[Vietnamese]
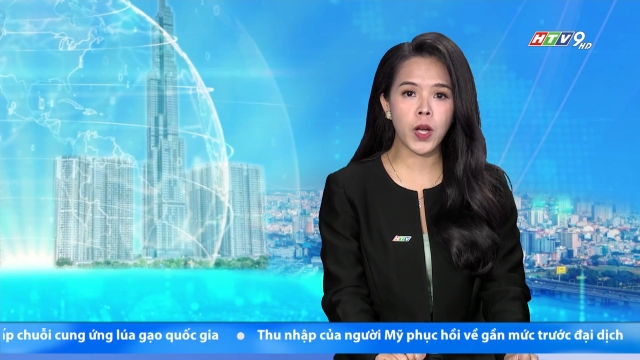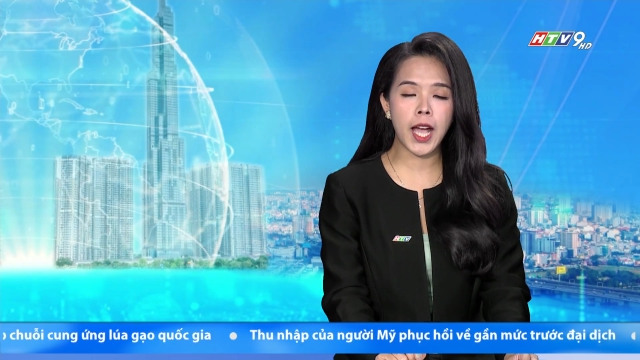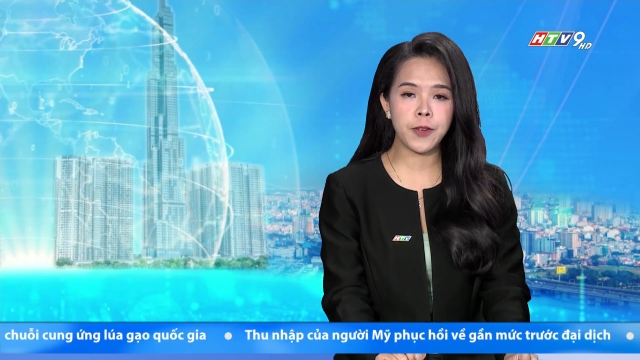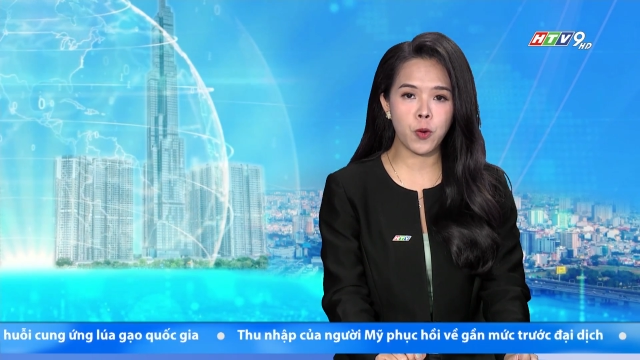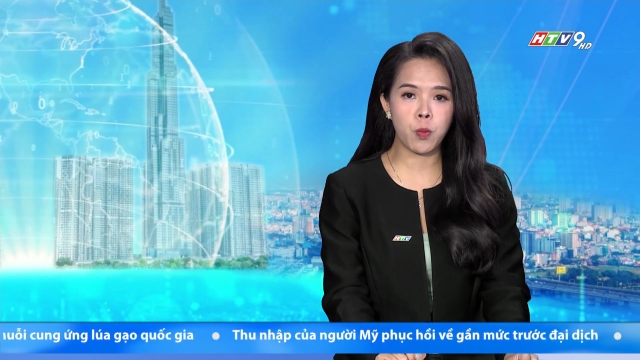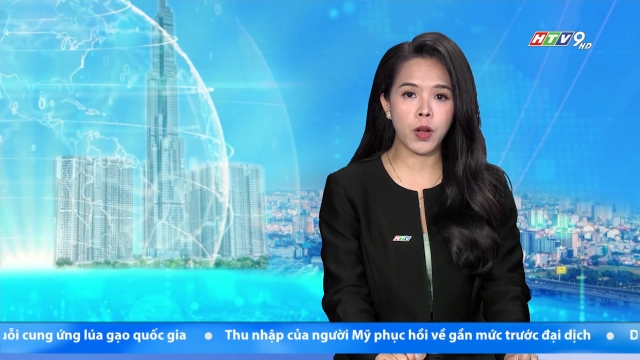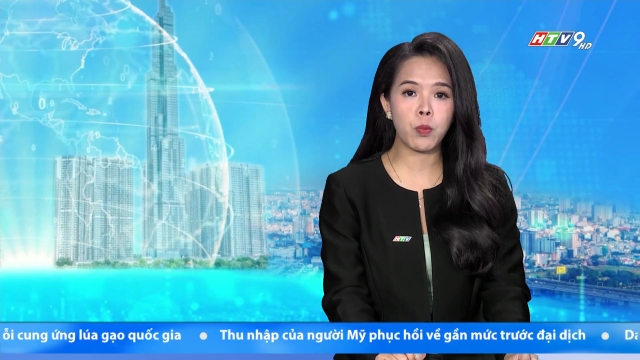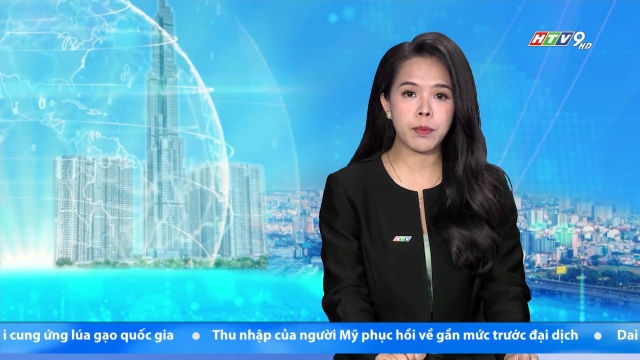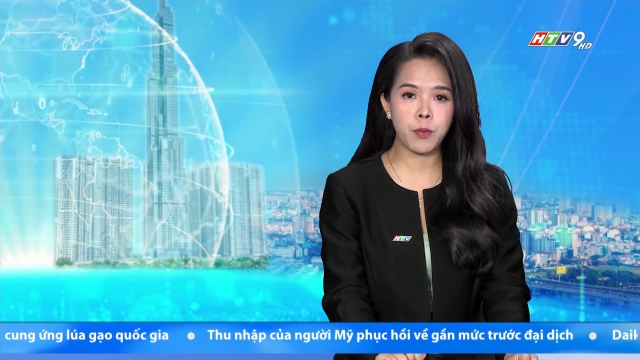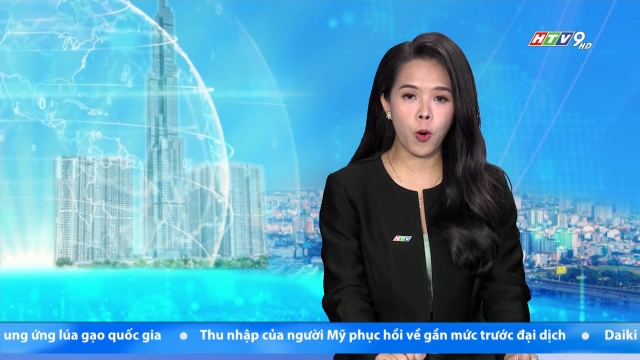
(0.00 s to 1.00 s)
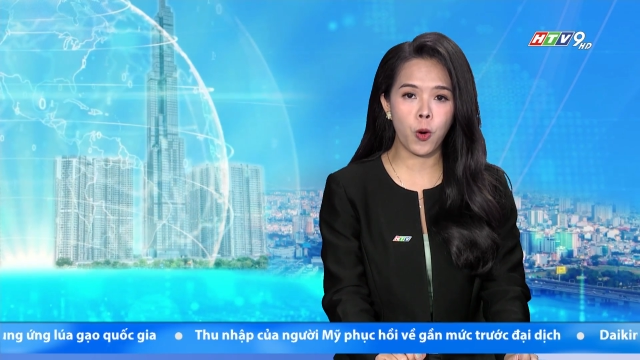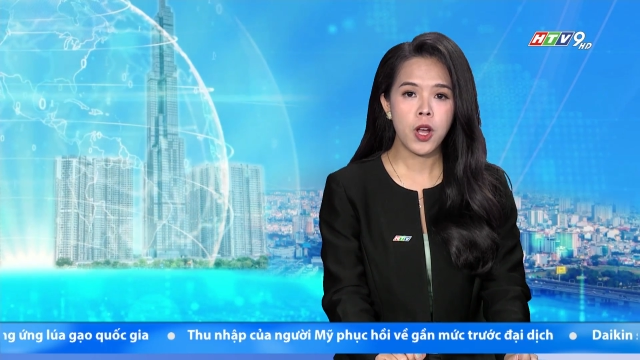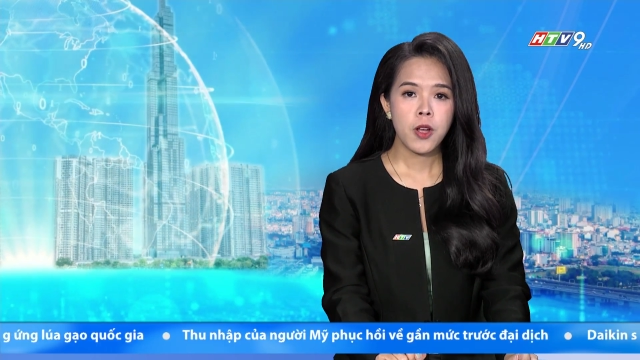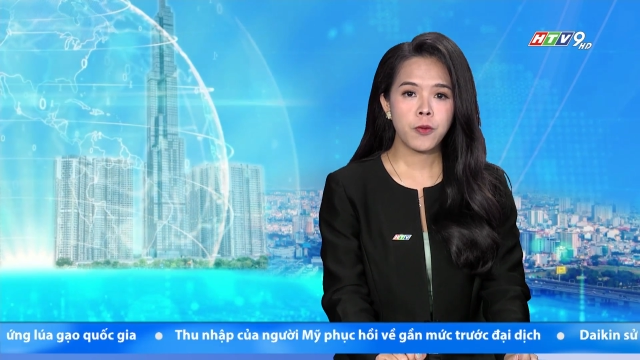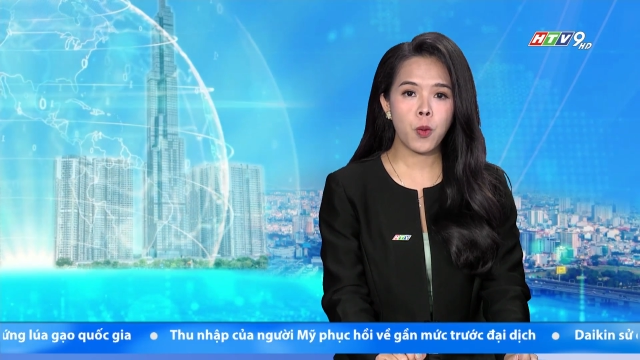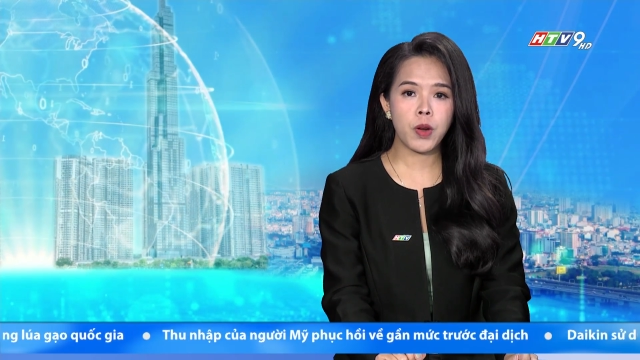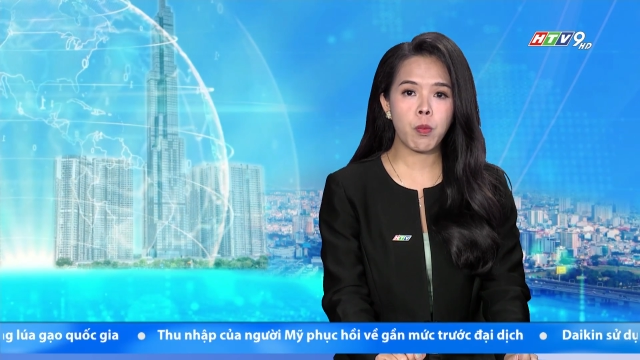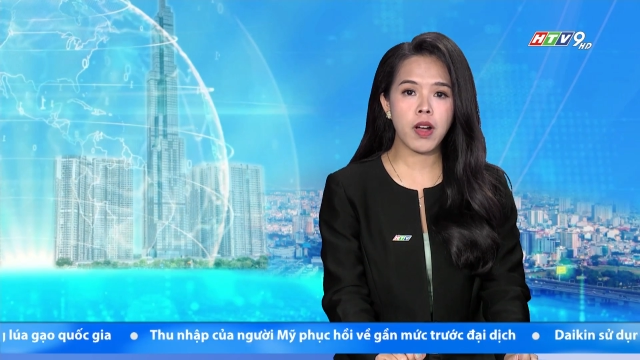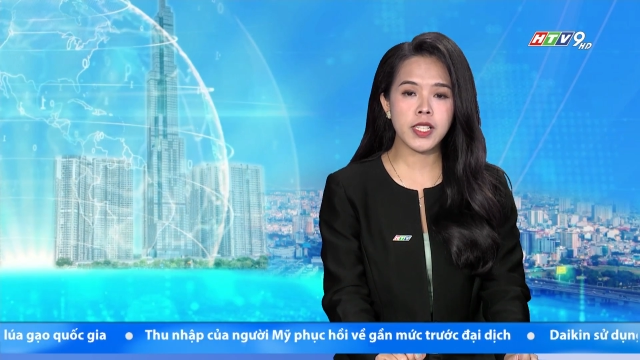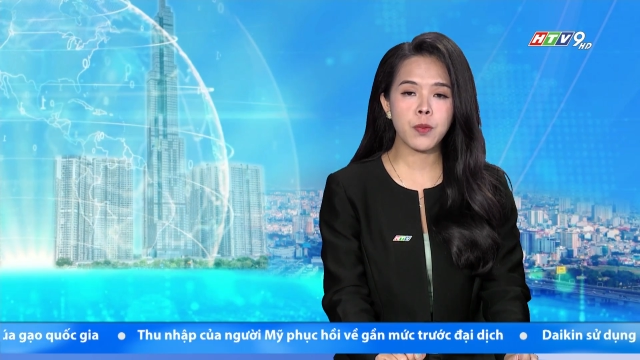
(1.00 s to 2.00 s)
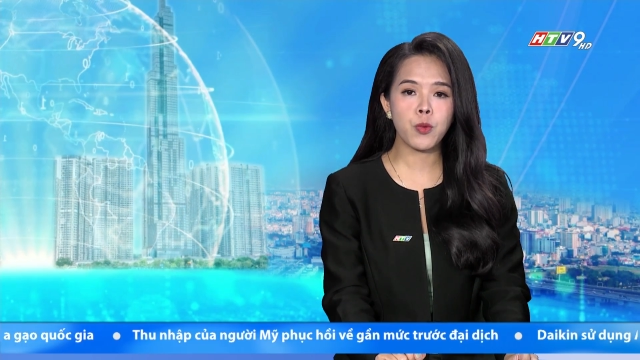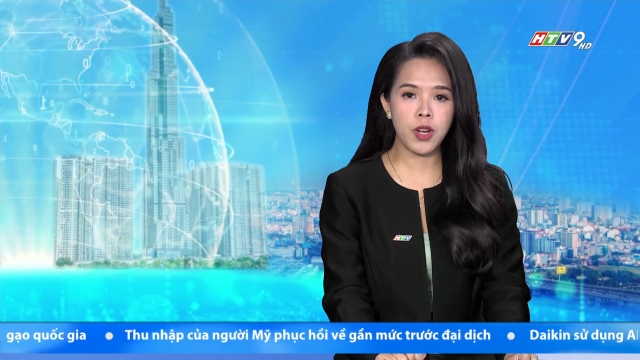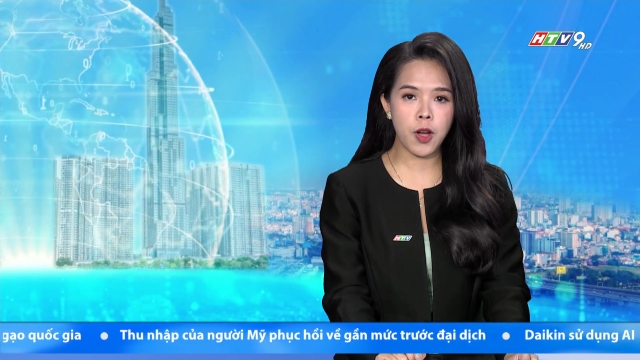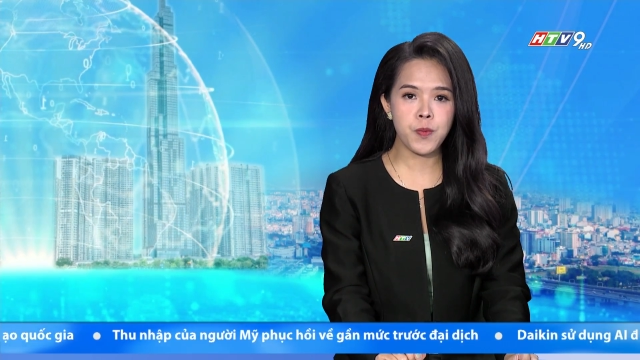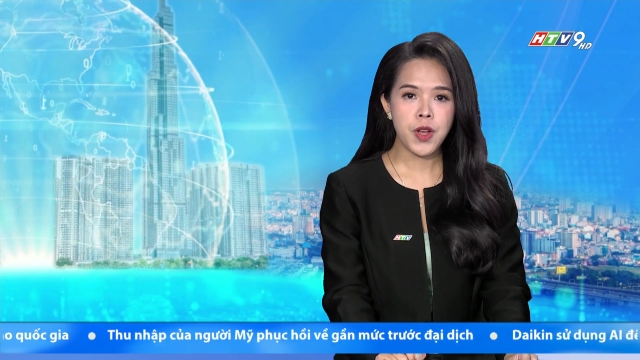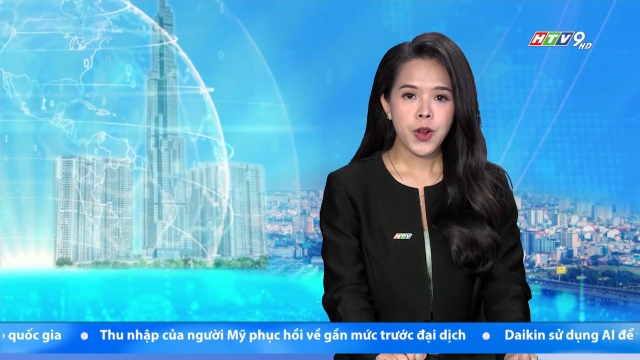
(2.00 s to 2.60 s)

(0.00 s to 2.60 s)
thuộc hai vùng Đông Nam Bộ, vùng đồng bằng sông Cửu Long